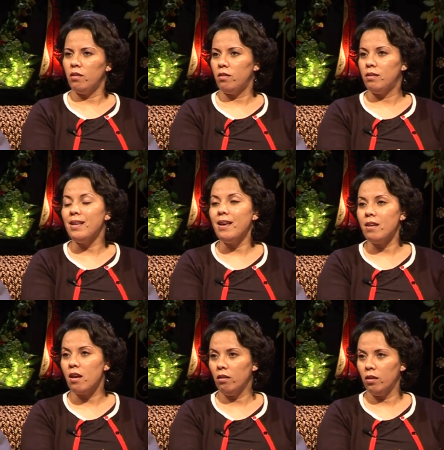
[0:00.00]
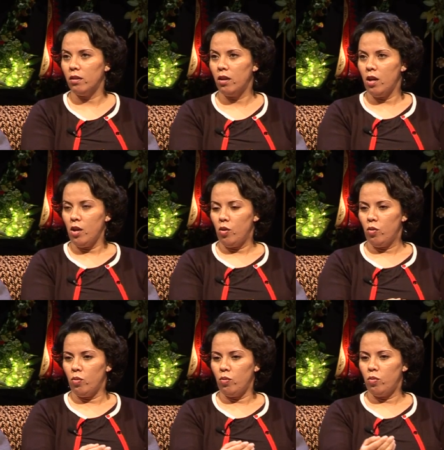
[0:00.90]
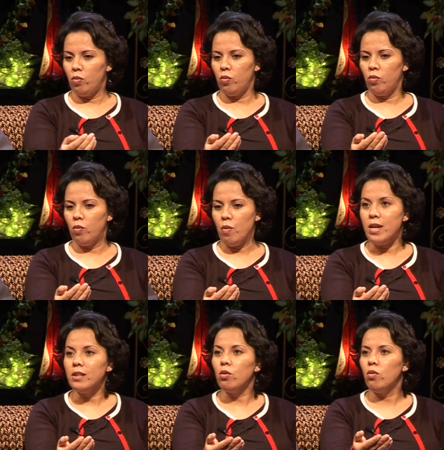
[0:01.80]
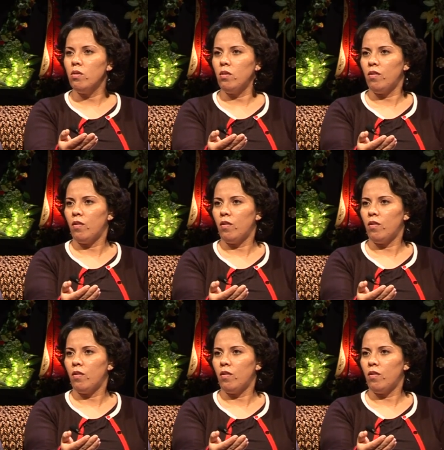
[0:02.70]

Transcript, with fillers: زانيه نعم خاطئة. والناس الكل